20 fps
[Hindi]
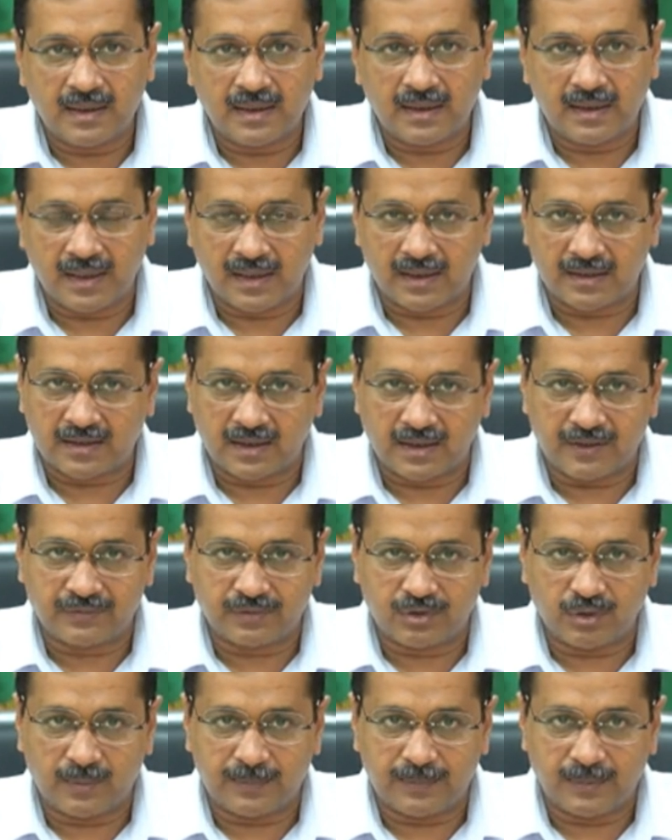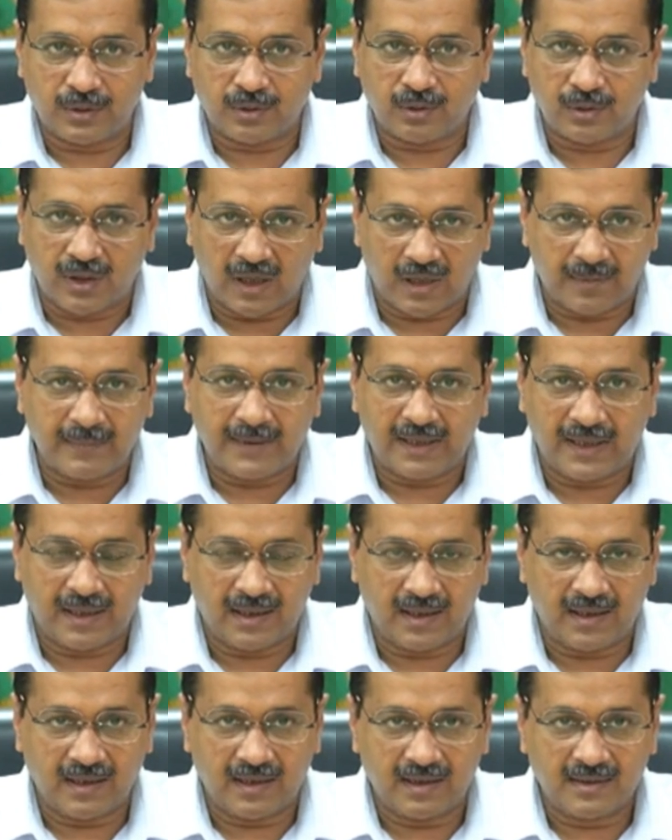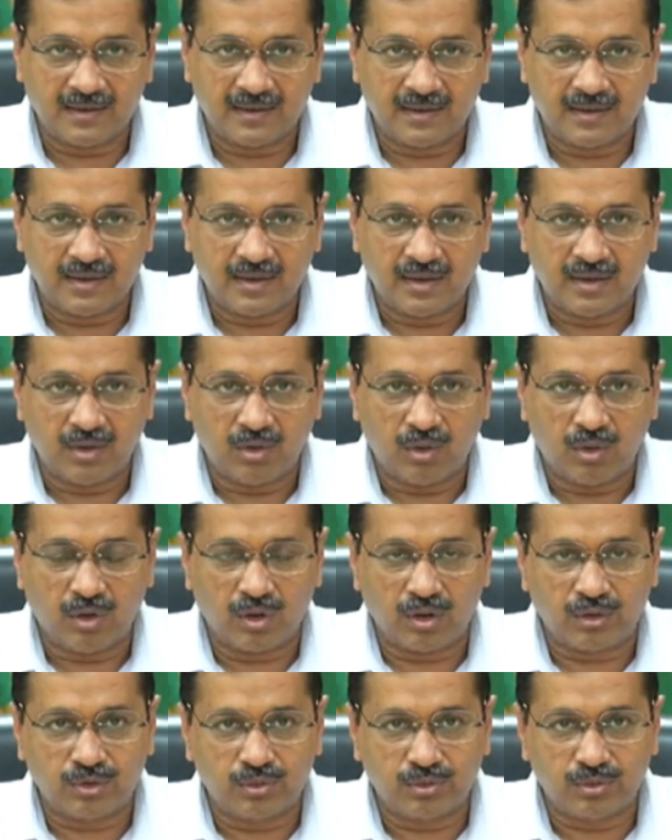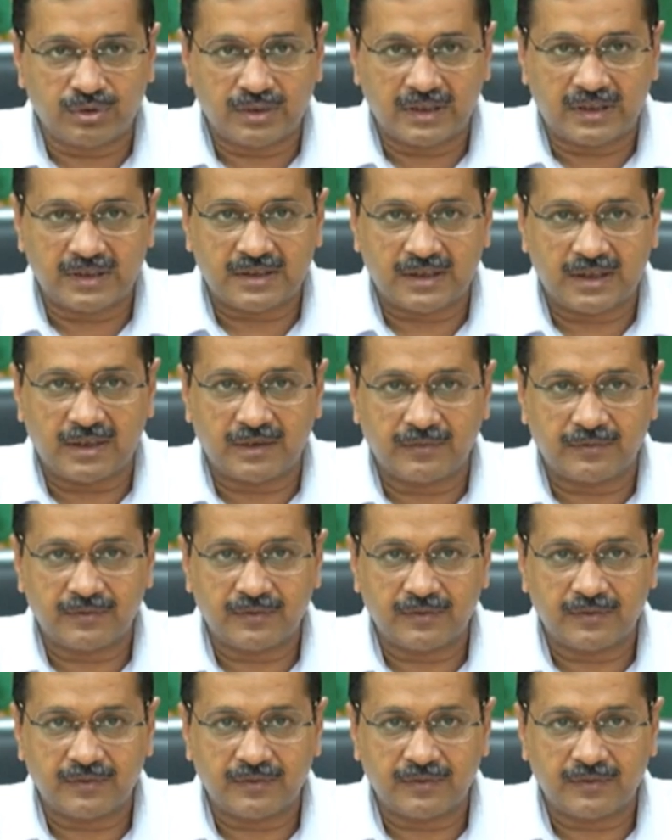एक तरफ तो अपने को घर में रहना है और दूसरी तरफ